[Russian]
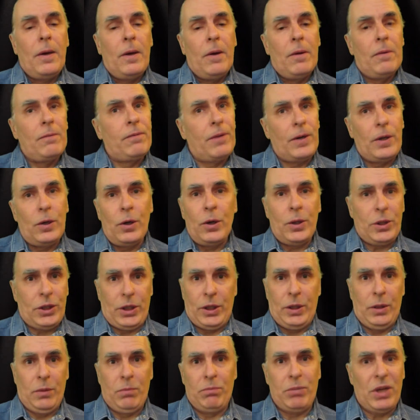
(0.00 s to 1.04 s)

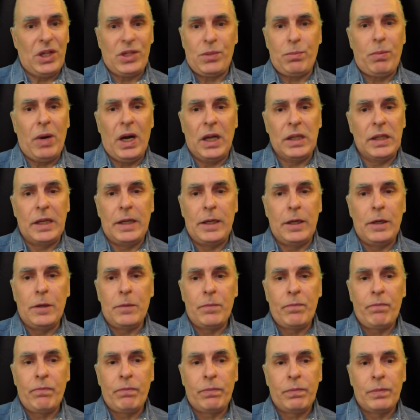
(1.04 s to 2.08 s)
Врешь, беспалый.
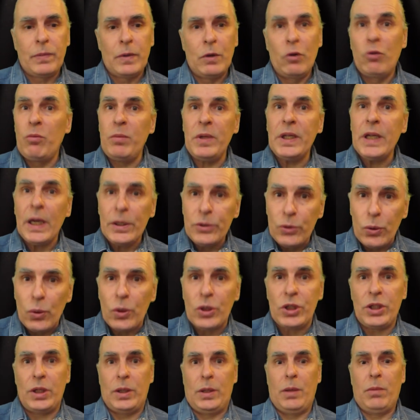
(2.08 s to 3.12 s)
У меня
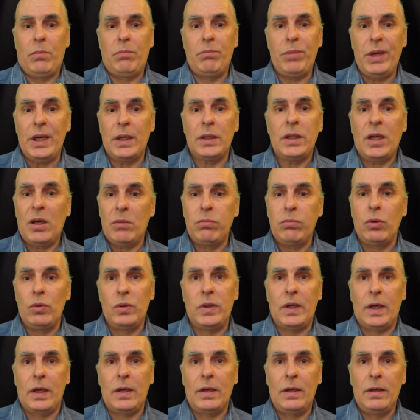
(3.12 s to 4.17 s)
тоже белая
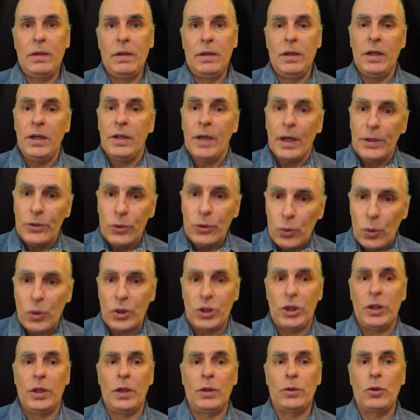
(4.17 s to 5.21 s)
булка, и я
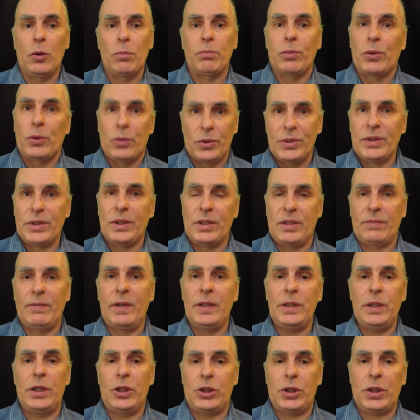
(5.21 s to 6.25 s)
тоже ее просто с
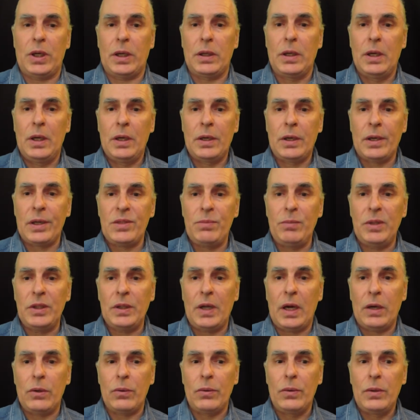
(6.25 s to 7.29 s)
водичкой
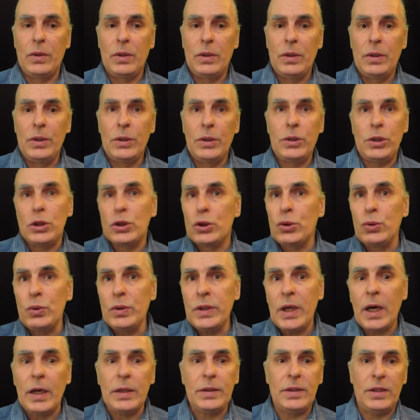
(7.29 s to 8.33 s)
разминаю. Сижу
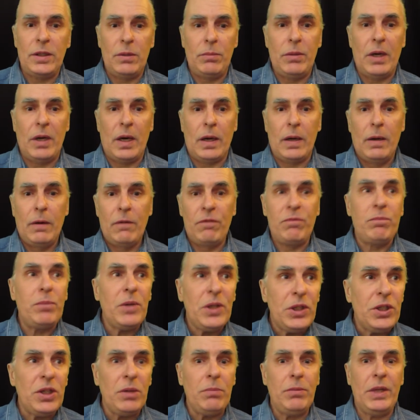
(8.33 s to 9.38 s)
я от тебя
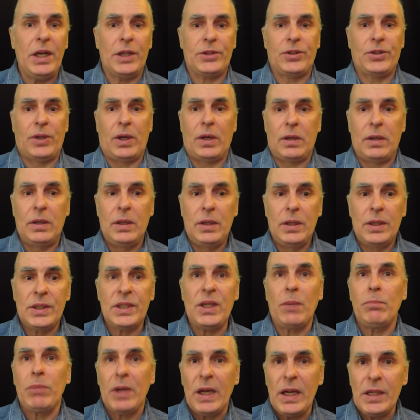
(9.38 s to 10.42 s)
пяти метрах,
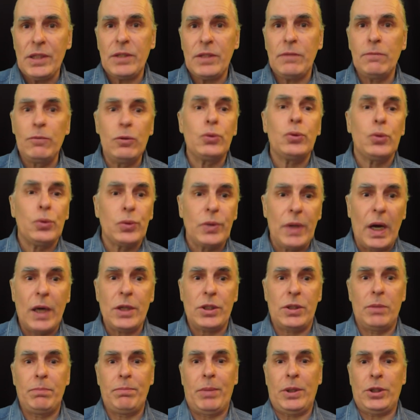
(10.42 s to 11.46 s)
забрасываю туда
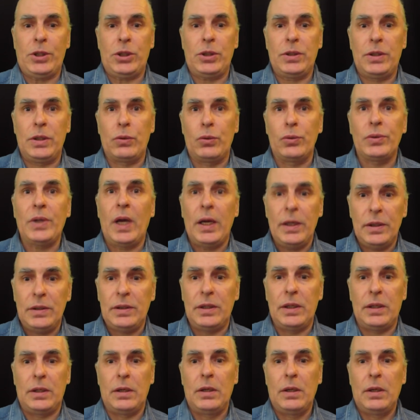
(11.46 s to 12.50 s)
же почти, куда и
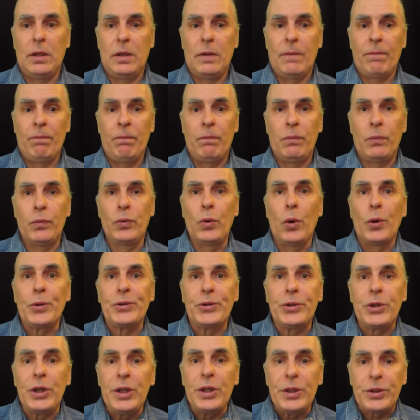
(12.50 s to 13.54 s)
ты. Но
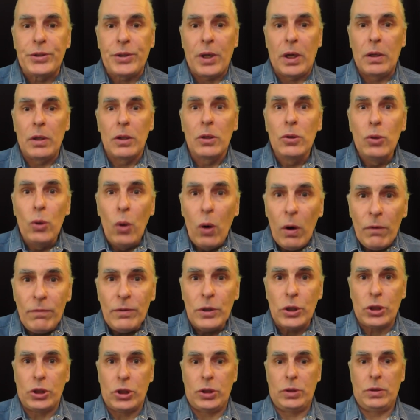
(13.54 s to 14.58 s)
ты-то
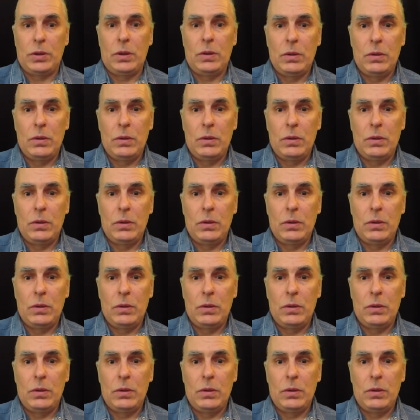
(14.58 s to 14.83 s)
ловишь.